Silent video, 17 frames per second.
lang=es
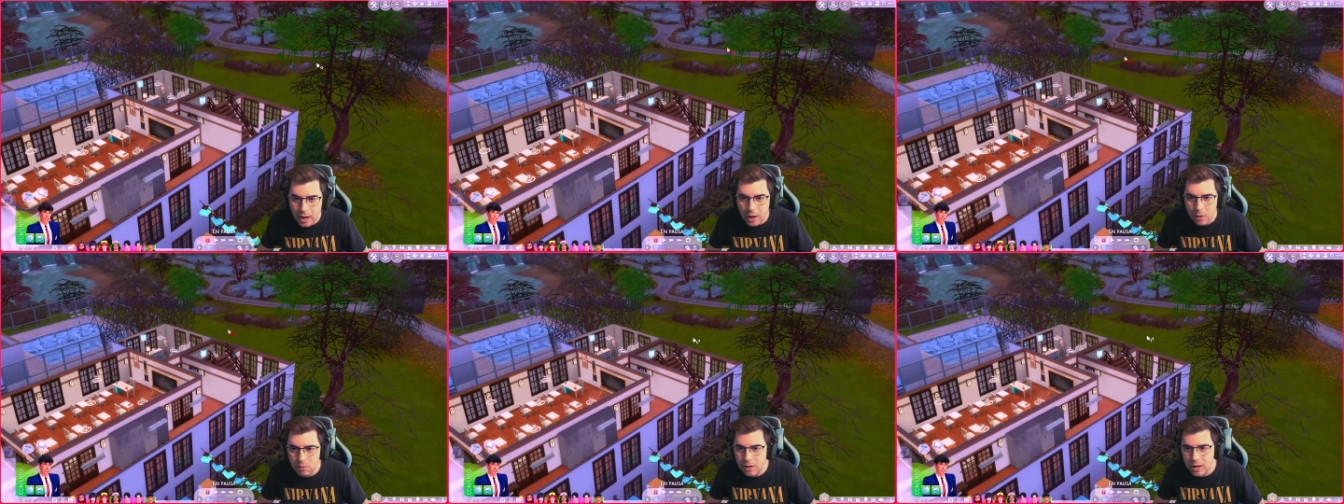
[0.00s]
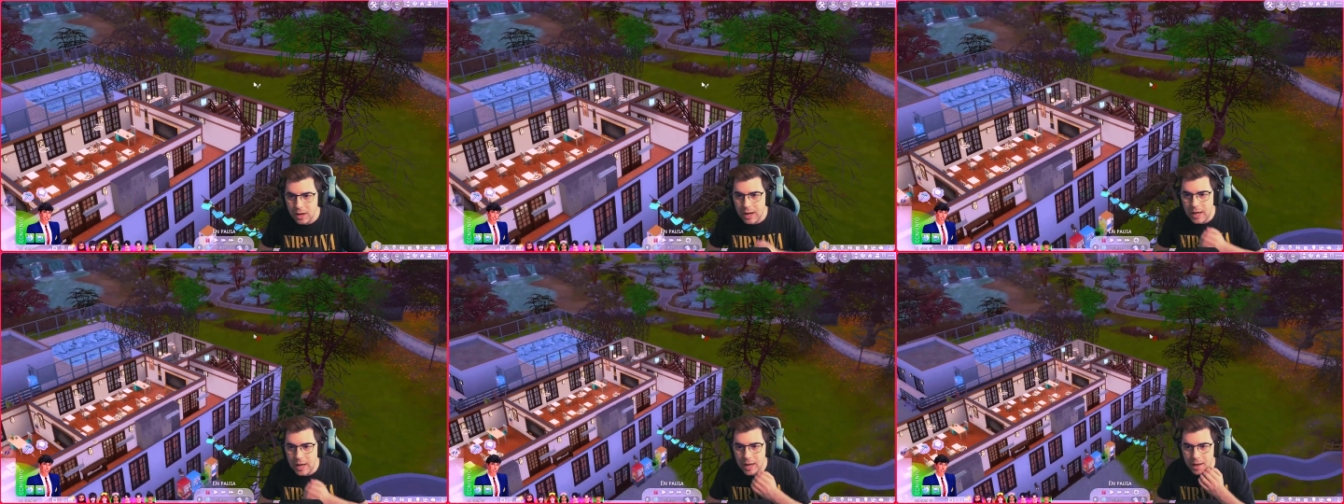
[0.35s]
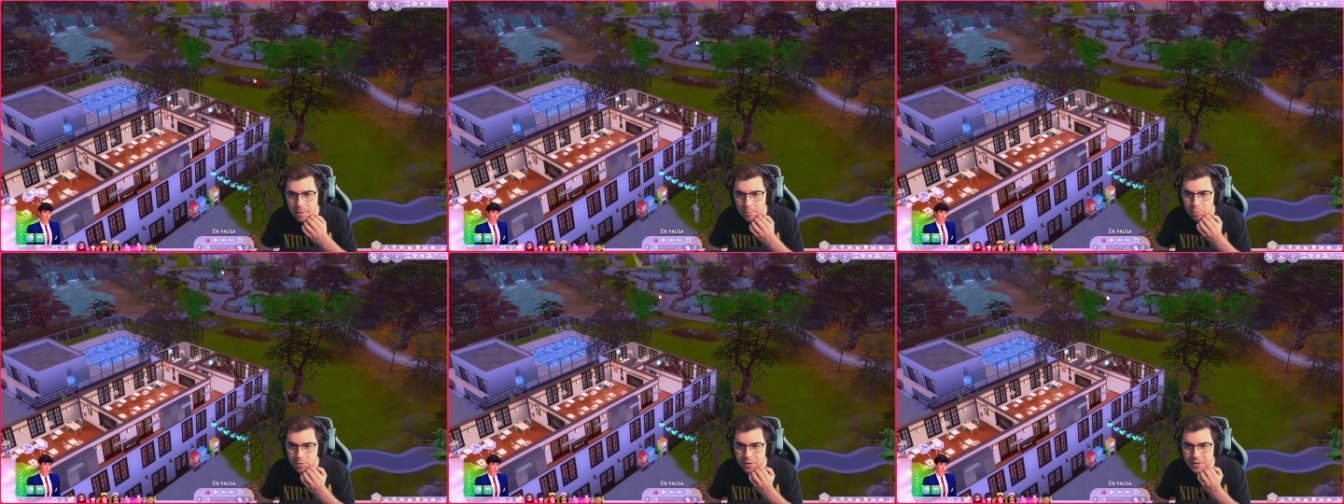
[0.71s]

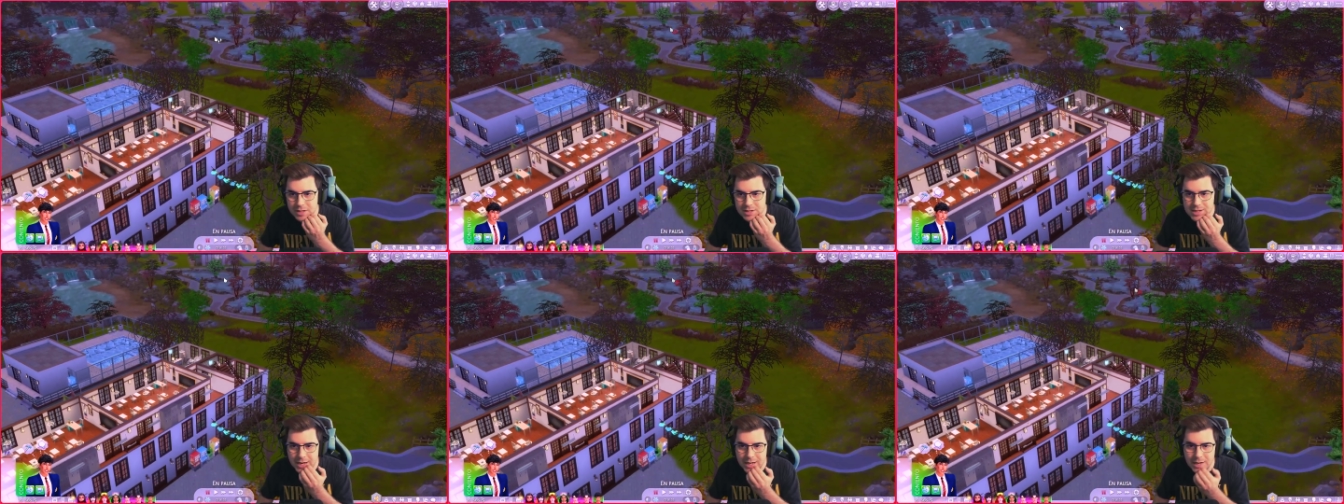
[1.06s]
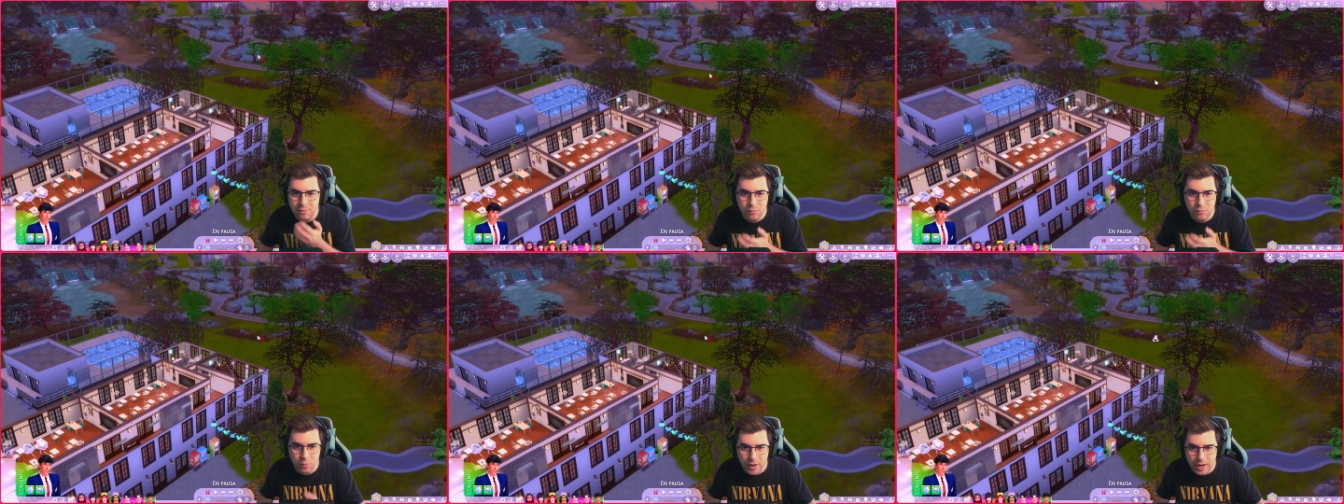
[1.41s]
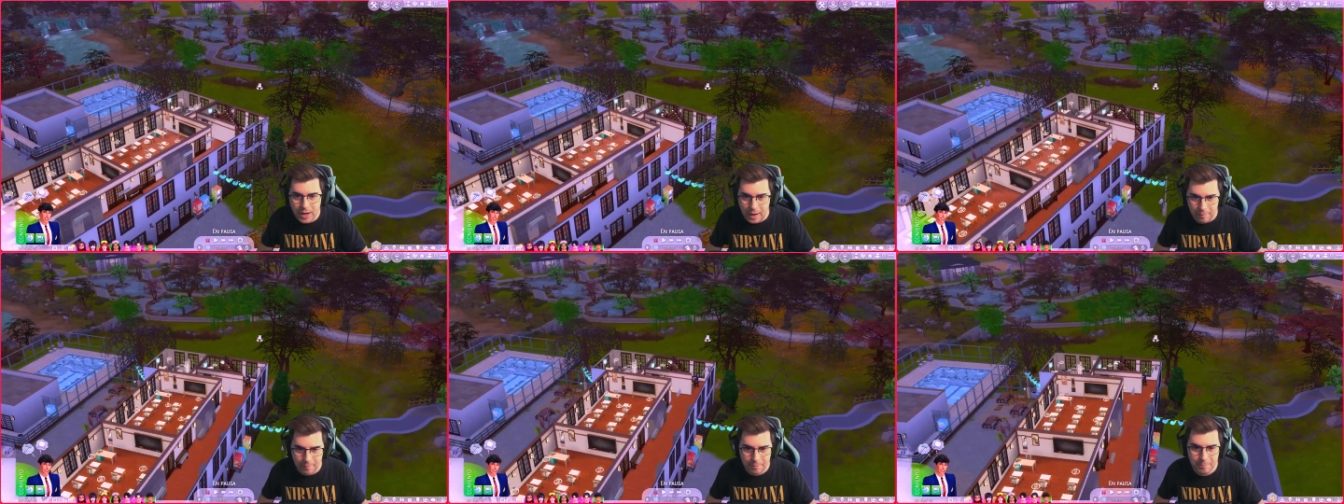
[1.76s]
Aunque pueden salir
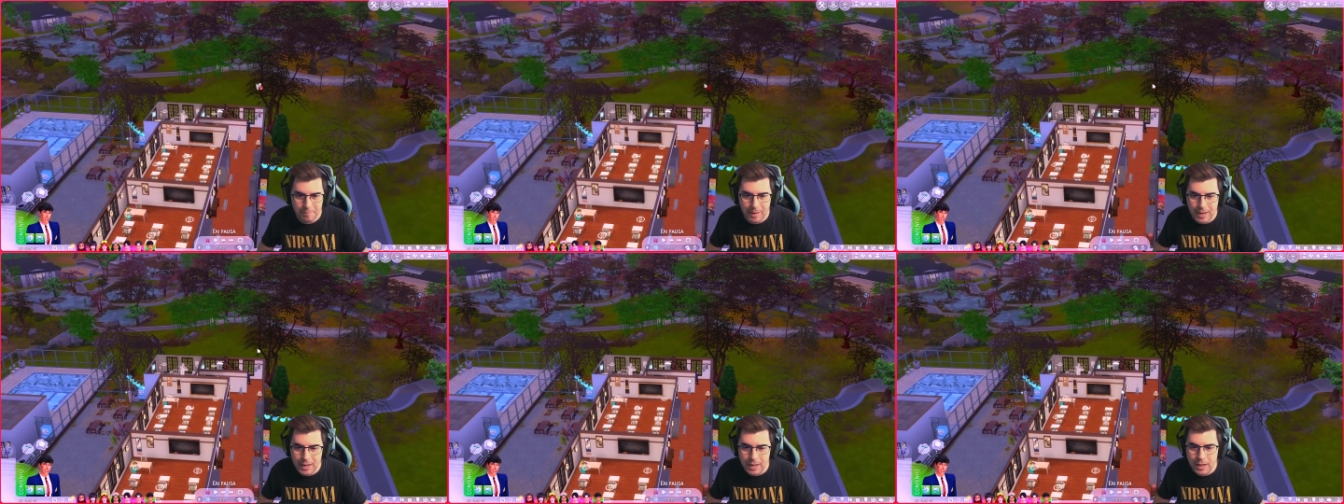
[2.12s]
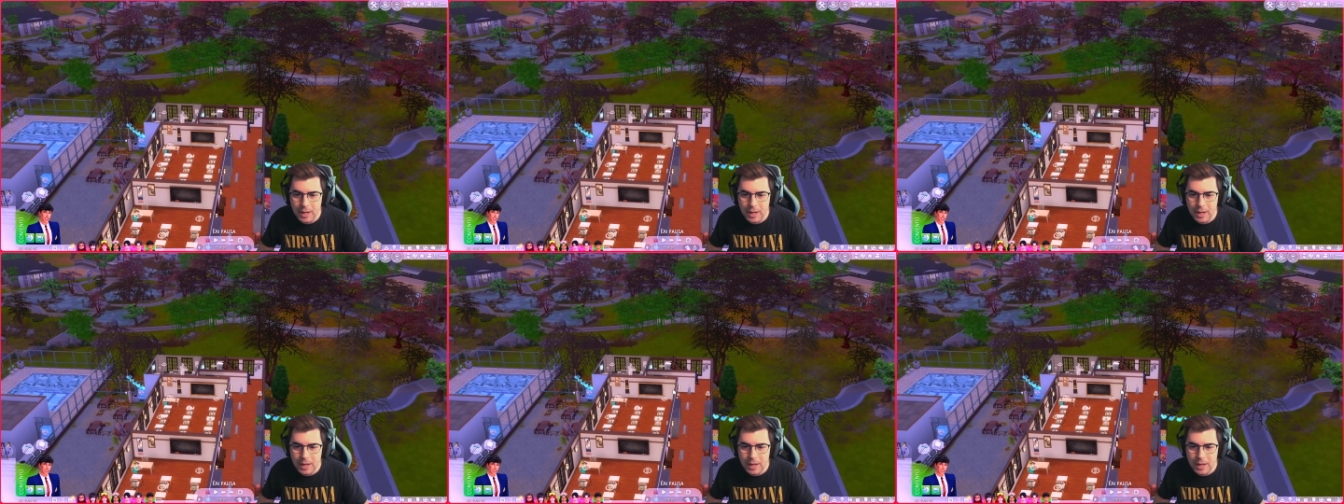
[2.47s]
fuera, ¿vale?